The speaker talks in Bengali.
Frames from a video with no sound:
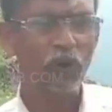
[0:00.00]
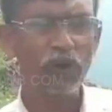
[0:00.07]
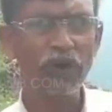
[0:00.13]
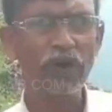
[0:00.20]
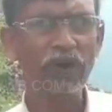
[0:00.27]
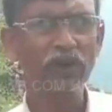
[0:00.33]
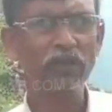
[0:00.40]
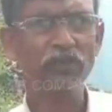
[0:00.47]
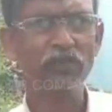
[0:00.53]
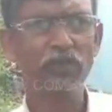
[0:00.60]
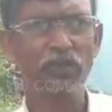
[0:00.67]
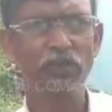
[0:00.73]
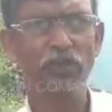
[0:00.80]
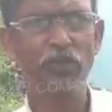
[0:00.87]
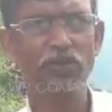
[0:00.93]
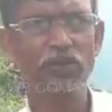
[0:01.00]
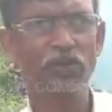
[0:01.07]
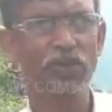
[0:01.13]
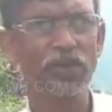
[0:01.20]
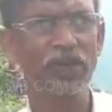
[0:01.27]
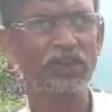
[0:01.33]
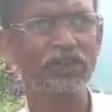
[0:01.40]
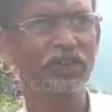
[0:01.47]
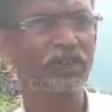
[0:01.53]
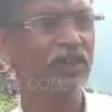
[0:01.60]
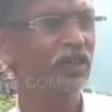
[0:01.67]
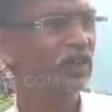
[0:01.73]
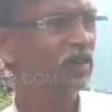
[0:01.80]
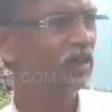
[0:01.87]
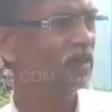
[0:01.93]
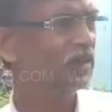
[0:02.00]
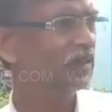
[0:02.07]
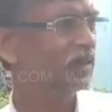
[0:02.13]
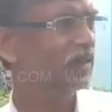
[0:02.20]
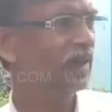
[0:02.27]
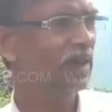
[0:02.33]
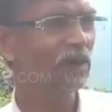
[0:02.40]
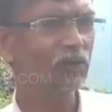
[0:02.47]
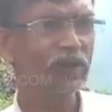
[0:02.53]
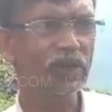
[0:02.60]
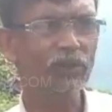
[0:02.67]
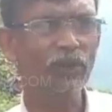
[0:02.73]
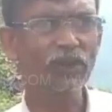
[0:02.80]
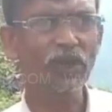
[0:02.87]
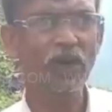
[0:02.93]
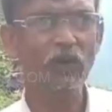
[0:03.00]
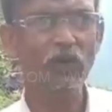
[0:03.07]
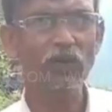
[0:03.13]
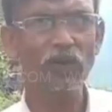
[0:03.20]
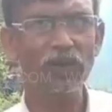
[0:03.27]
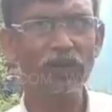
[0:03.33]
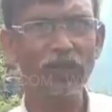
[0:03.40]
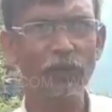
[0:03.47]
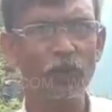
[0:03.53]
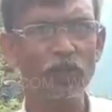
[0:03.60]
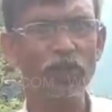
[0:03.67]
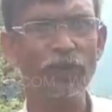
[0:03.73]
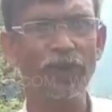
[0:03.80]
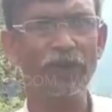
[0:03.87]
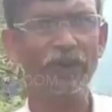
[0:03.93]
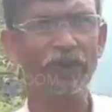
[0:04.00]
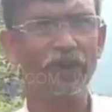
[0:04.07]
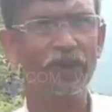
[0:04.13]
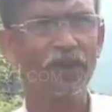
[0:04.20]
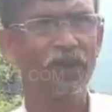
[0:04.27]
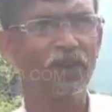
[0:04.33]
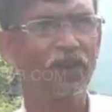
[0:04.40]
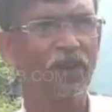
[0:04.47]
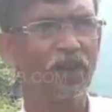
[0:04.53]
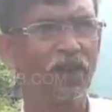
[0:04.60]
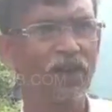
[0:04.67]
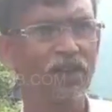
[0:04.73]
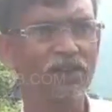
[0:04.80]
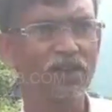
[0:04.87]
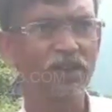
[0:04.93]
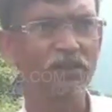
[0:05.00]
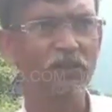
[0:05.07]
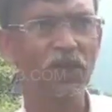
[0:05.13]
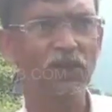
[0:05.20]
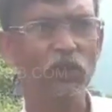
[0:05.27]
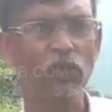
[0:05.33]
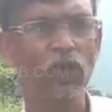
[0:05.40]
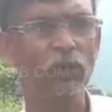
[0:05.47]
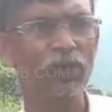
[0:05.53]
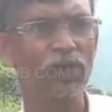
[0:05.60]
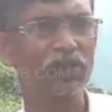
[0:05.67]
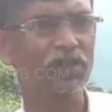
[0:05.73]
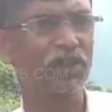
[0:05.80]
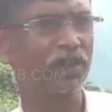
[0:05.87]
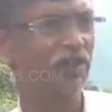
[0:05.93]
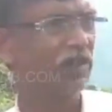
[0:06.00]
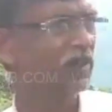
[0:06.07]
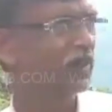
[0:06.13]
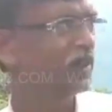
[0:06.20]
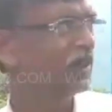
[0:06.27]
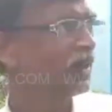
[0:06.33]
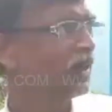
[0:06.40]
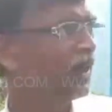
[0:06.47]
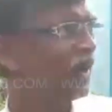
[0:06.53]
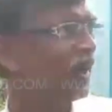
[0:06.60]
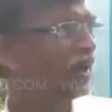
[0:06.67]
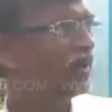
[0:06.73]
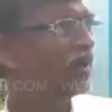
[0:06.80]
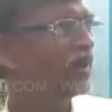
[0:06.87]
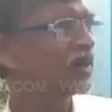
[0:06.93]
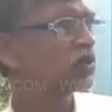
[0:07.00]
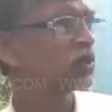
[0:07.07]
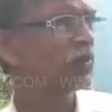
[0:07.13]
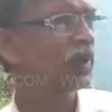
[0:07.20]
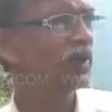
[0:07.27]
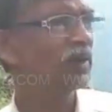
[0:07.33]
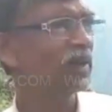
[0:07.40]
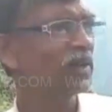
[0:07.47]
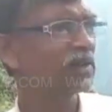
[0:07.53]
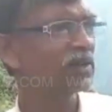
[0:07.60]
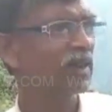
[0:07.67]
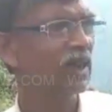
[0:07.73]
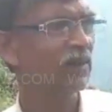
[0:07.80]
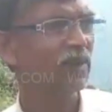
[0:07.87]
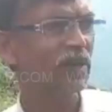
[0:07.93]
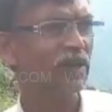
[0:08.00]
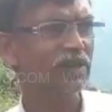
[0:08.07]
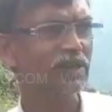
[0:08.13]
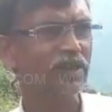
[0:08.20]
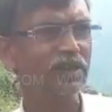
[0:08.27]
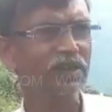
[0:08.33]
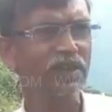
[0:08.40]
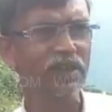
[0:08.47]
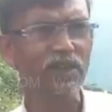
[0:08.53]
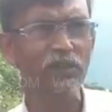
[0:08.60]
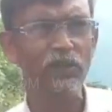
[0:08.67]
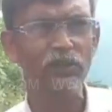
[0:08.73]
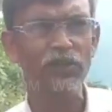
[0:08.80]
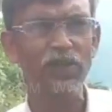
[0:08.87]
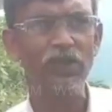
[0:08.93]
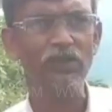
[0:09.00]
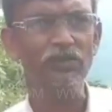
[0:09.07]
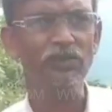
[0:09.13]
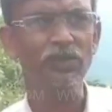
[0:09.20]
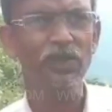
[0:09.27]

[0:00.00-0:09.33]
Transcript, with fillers: ভয়ে সন্ত্রস্ত হয়ে আছেন তিনারাও ঠিকমতো আউটডোরে যে বসবেন সে তাতেও ভয় পাচ্ছেন এই নিয়ে সুপারিনটেন্ডেন্ট সাহেবের কাছে ডাক্তারবাবুদের